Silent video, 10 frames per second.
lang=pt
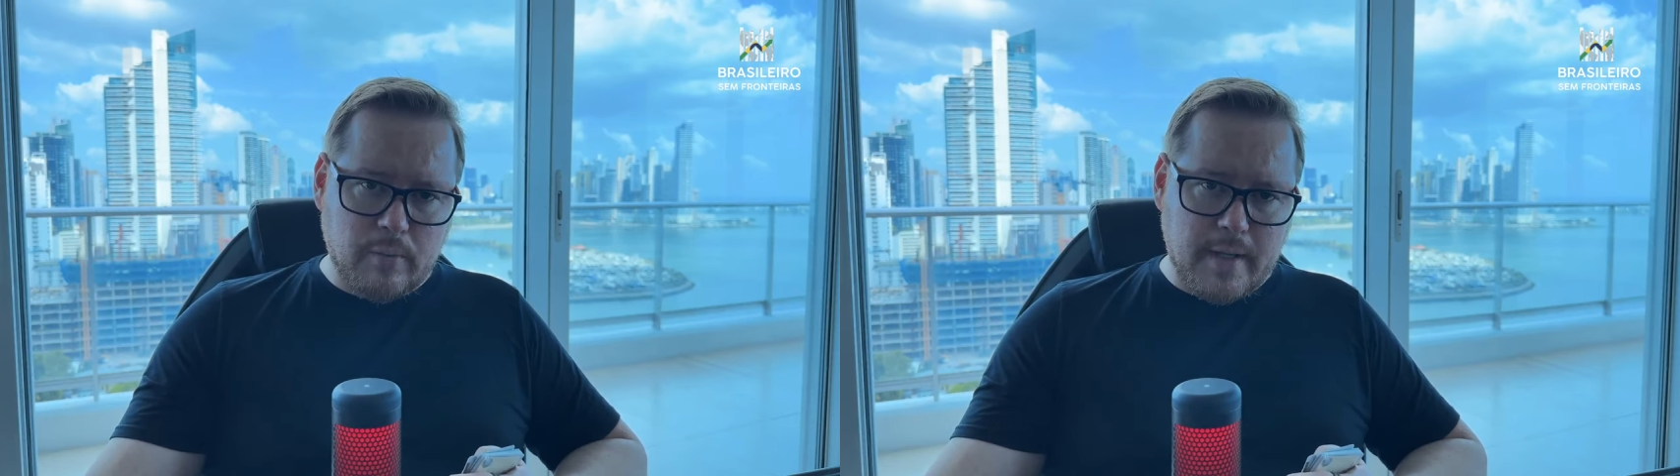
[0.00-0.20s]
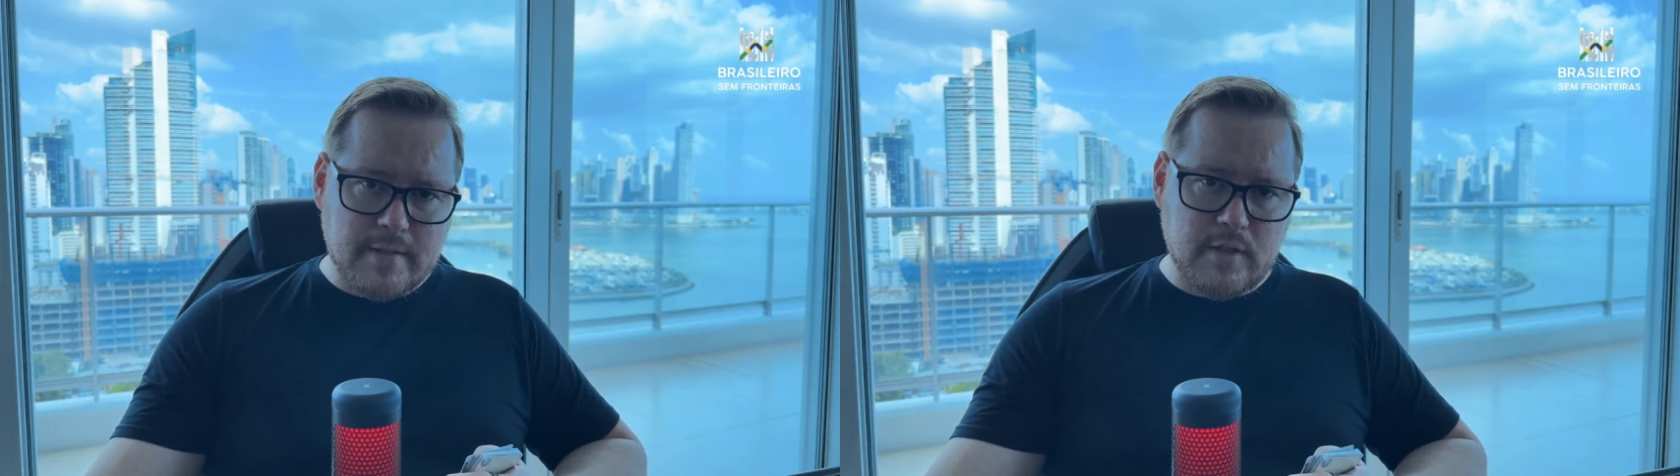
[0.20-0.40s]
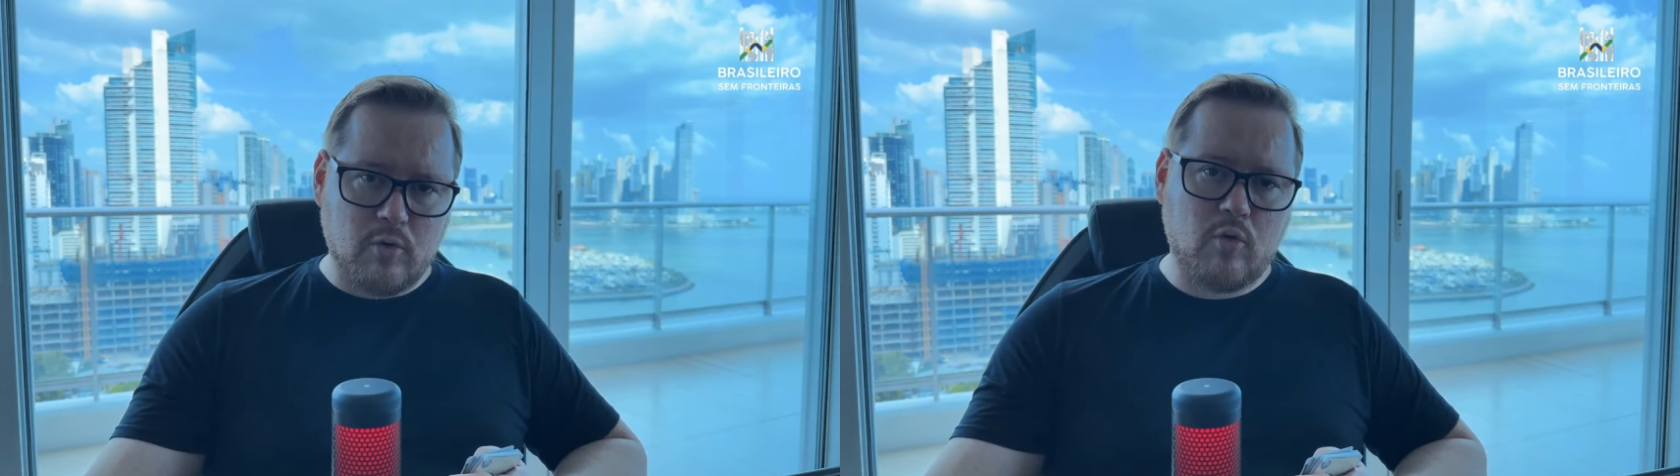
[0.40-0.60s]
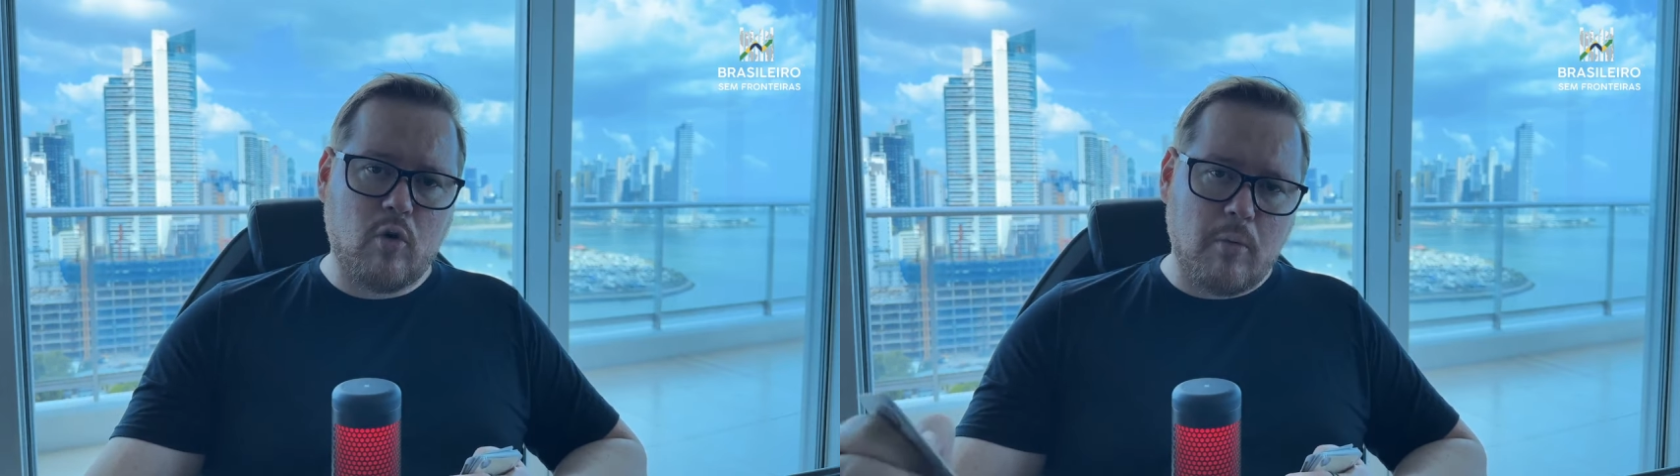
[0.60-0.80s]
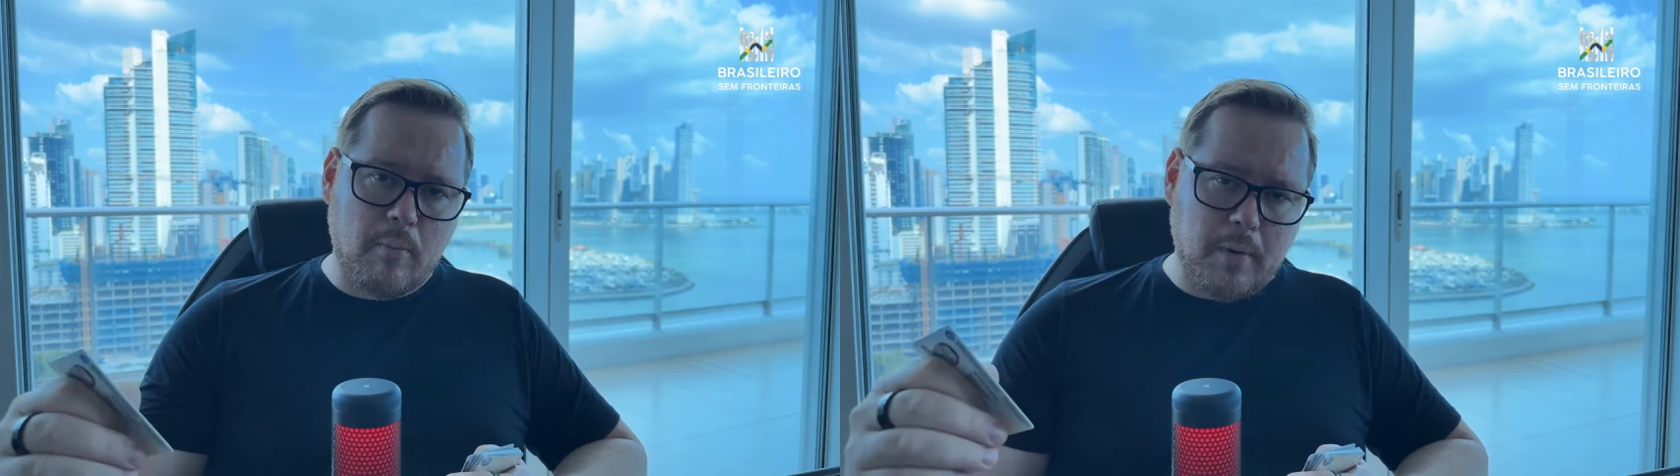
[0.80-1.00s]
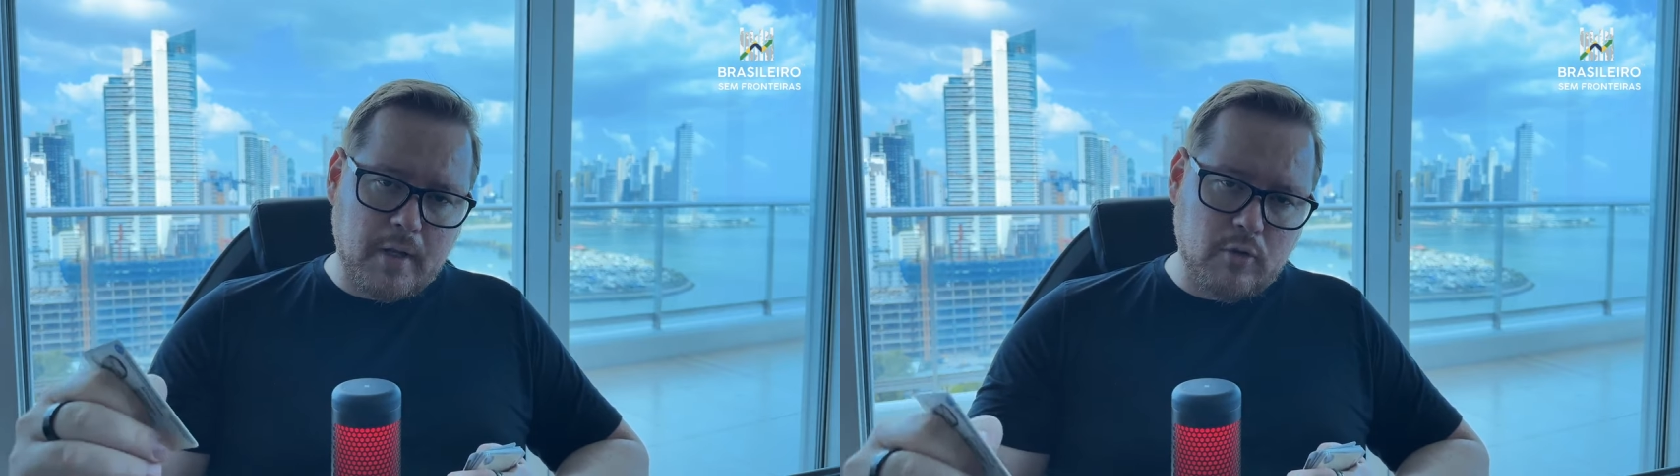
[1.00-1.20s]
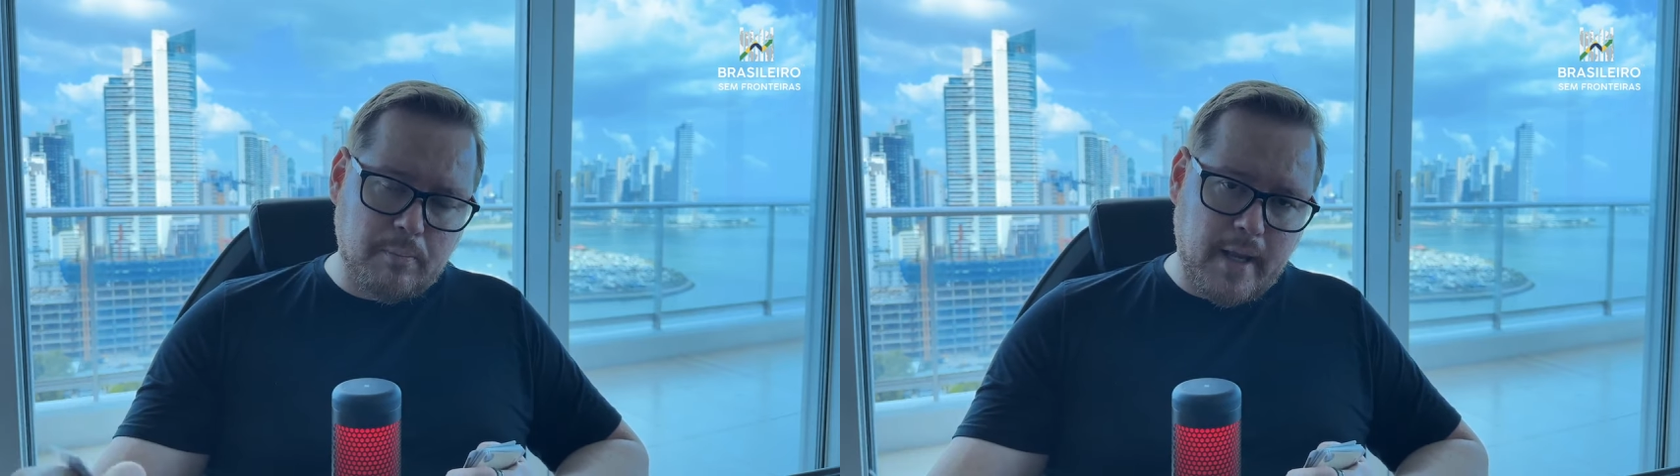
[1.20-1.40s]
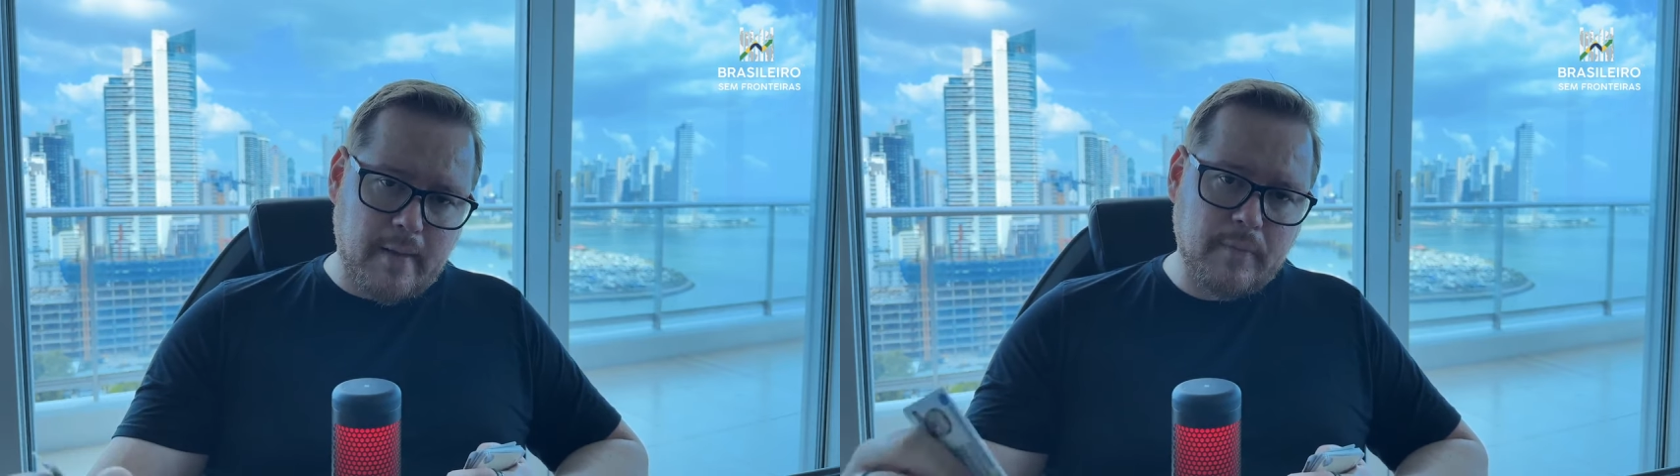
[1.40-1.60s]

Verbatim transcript: Brasil, com um plano B.